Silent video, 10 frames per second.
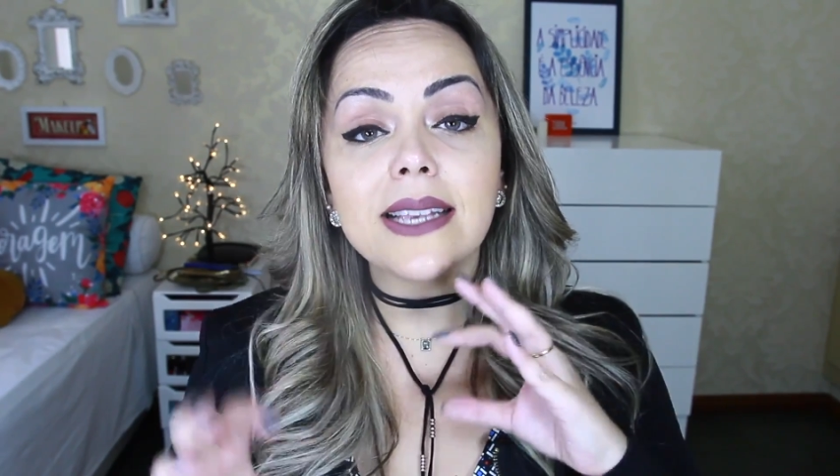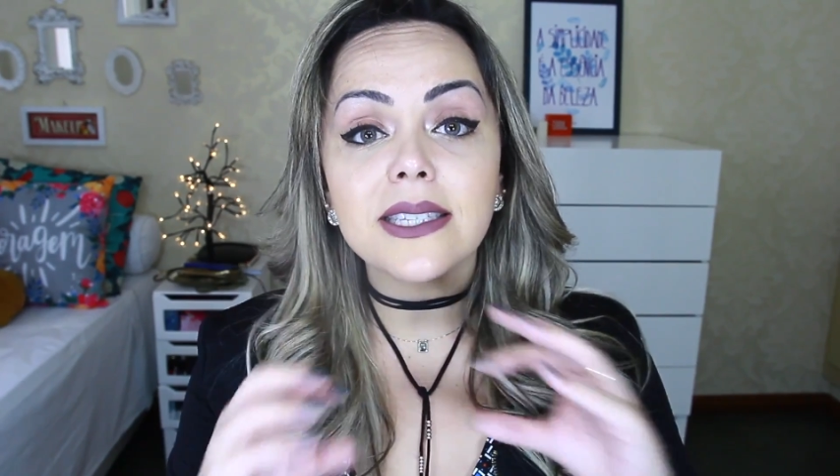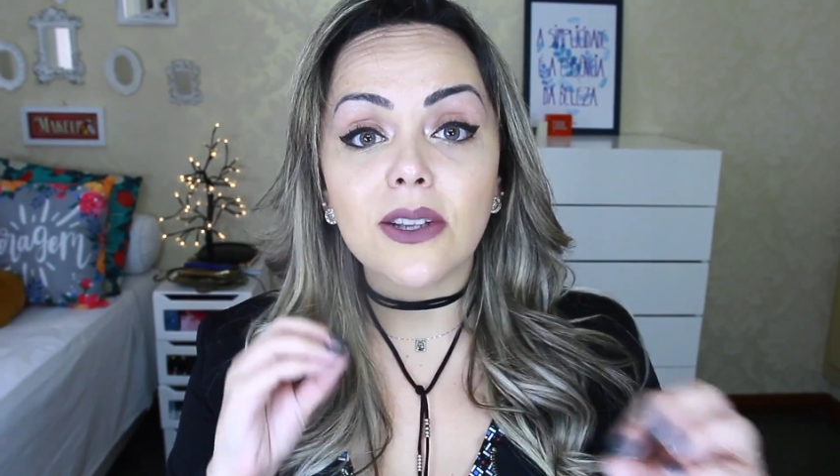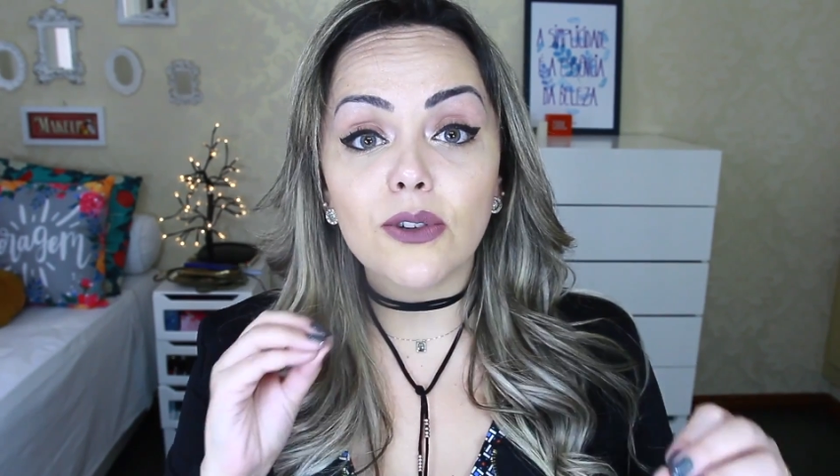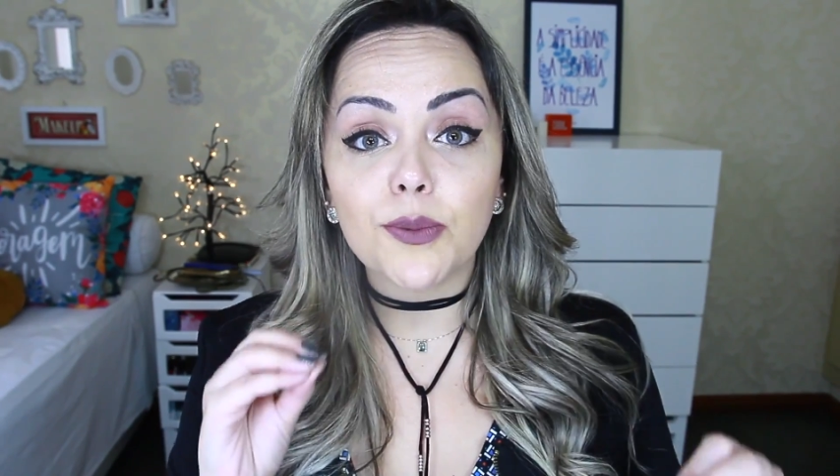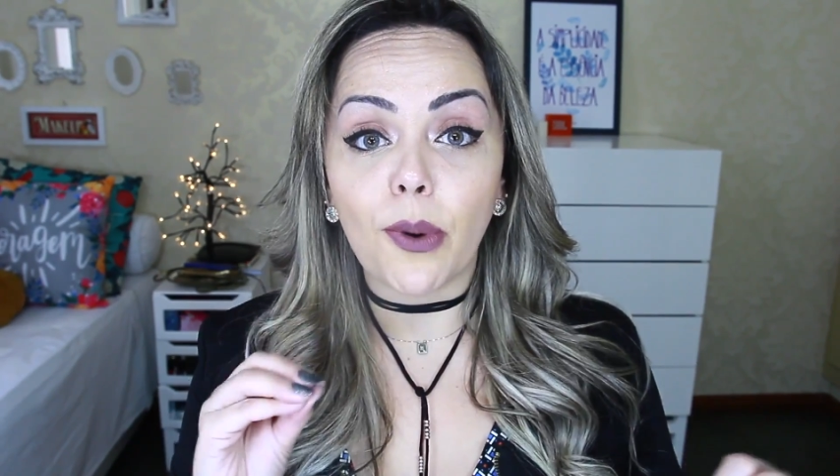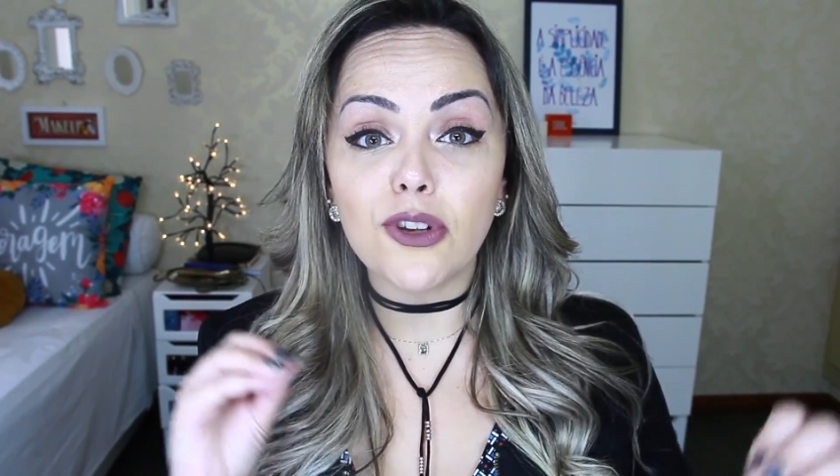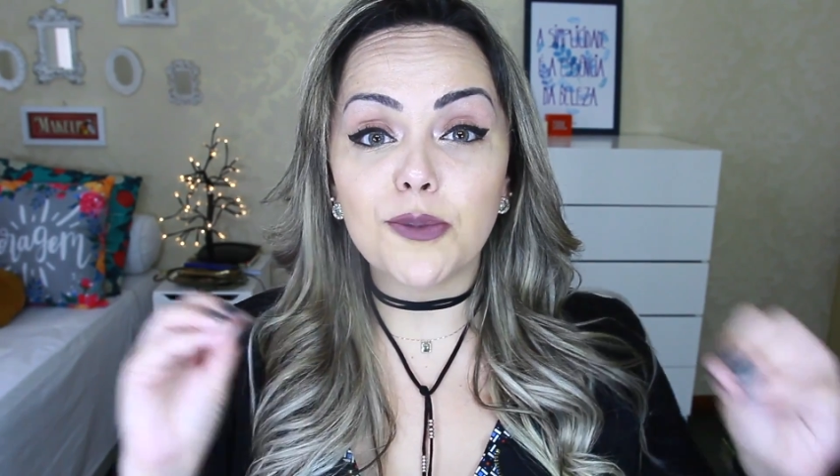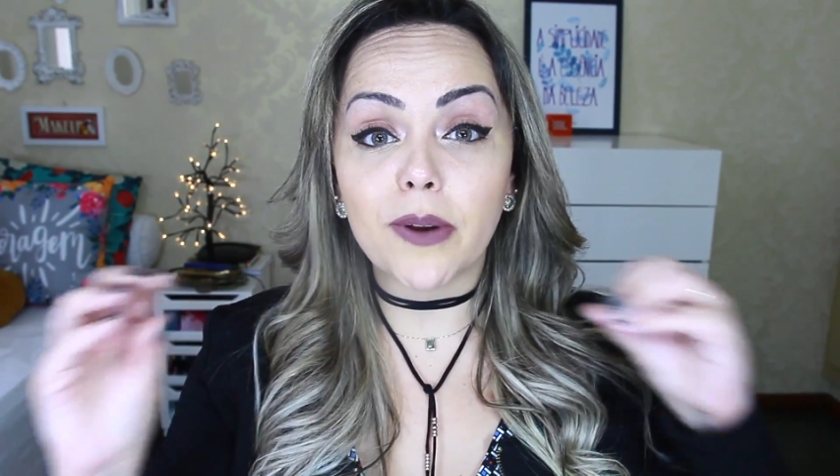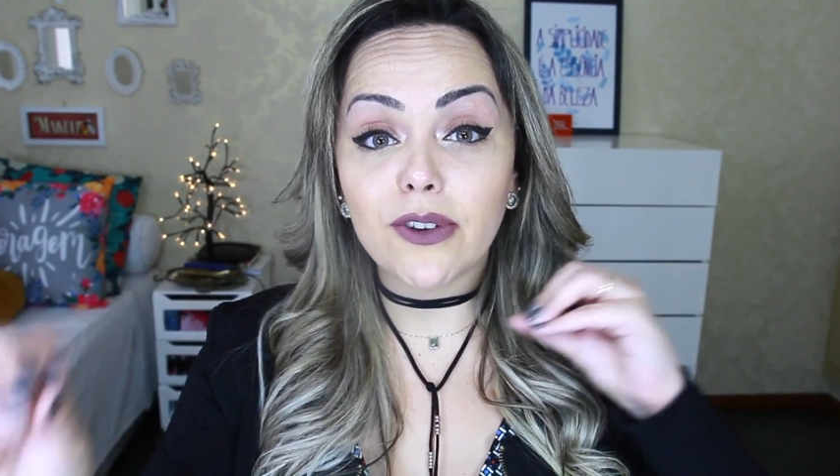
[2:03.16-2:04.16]
esses são os
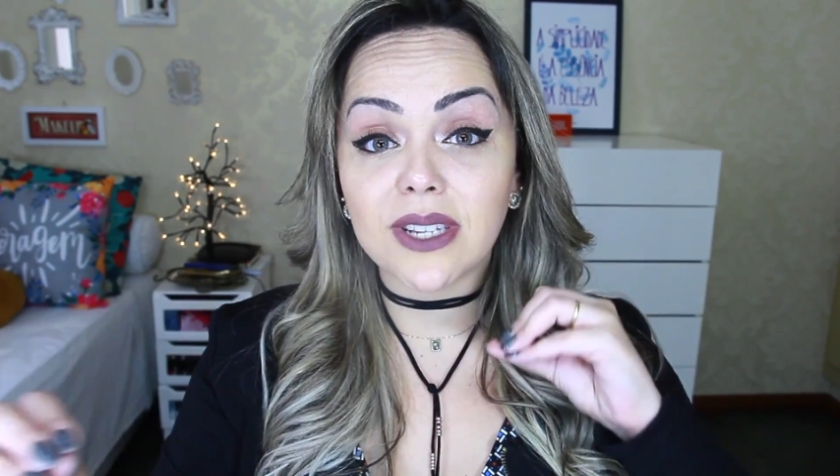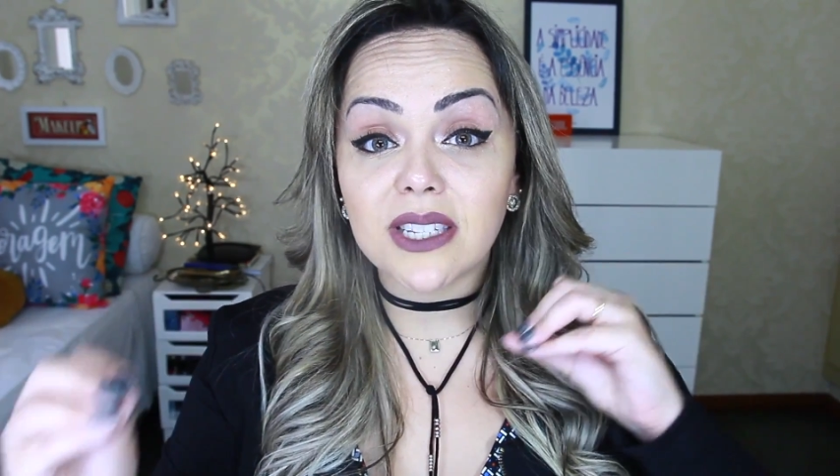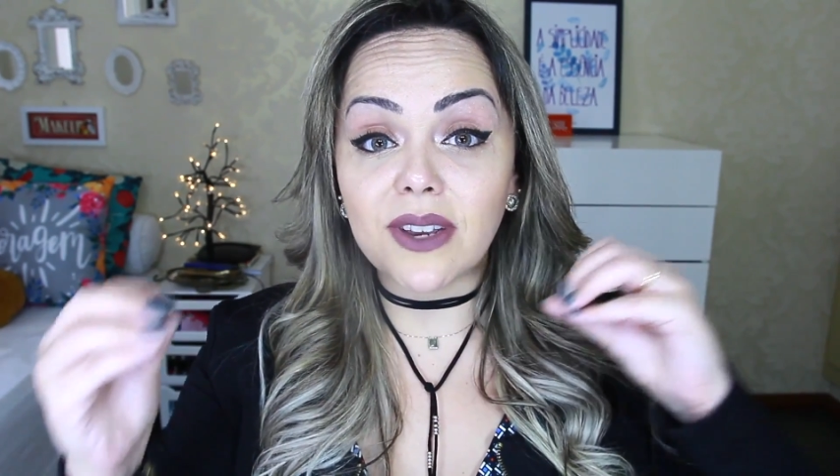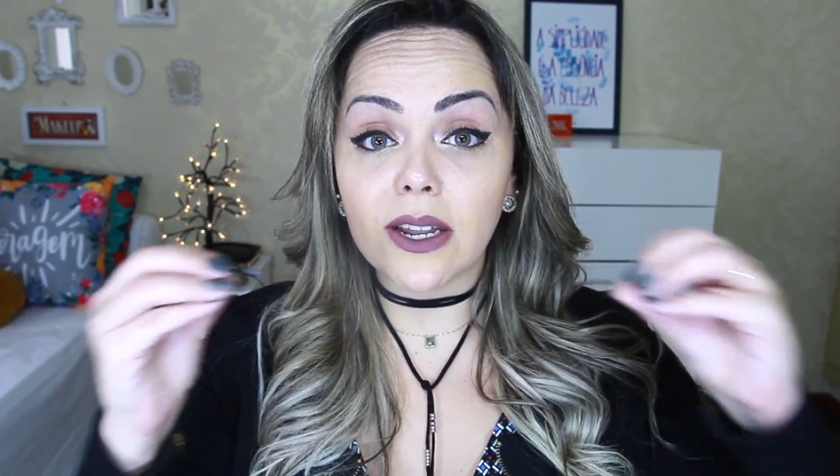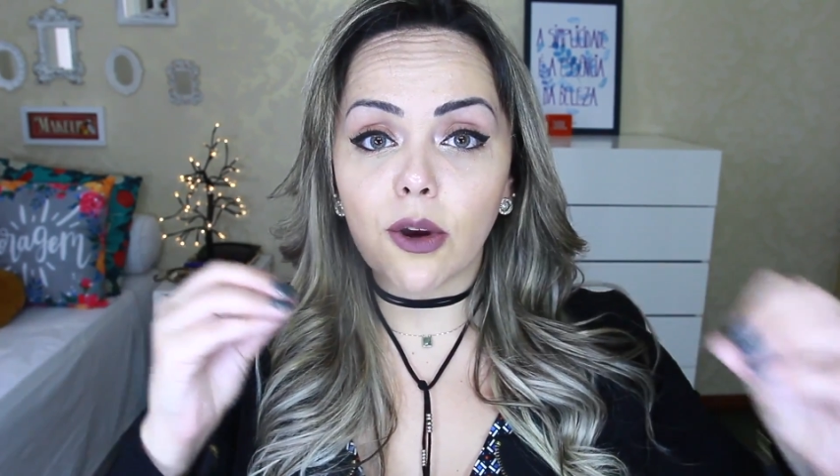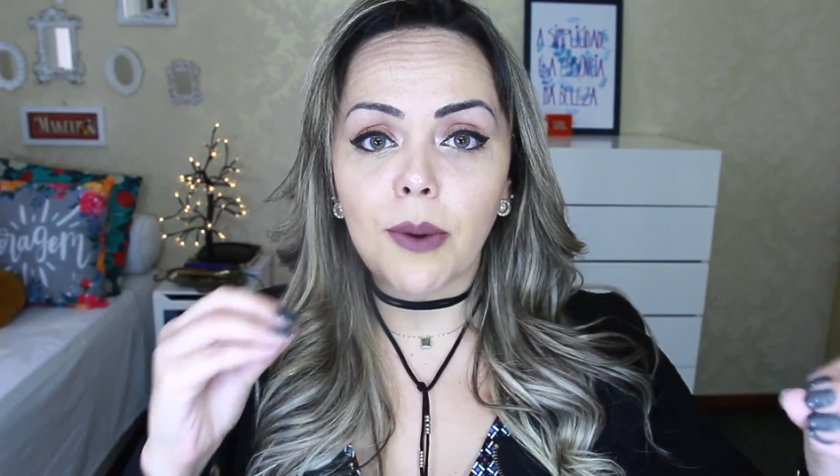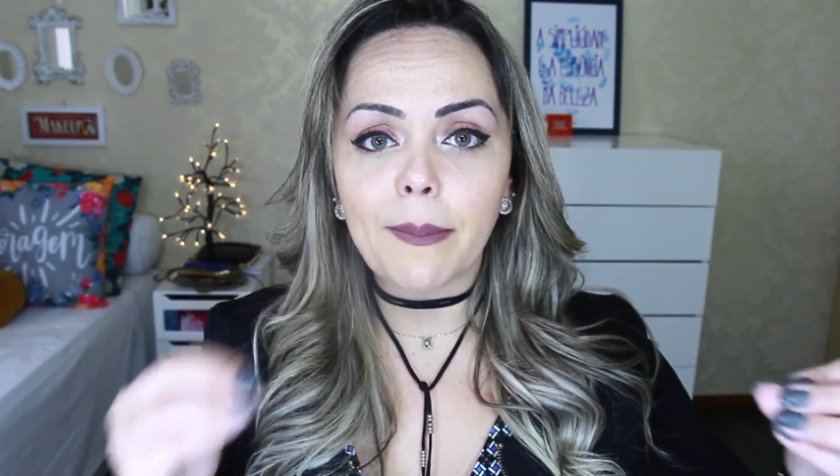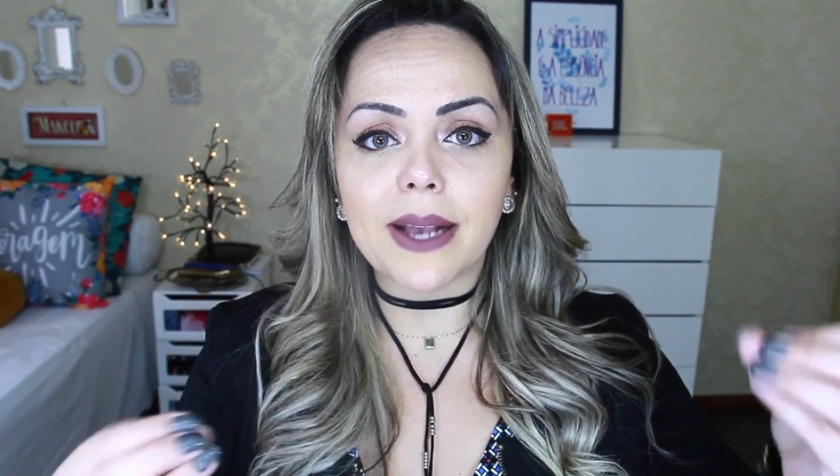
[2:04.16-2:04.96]
pontos pra vocês verem como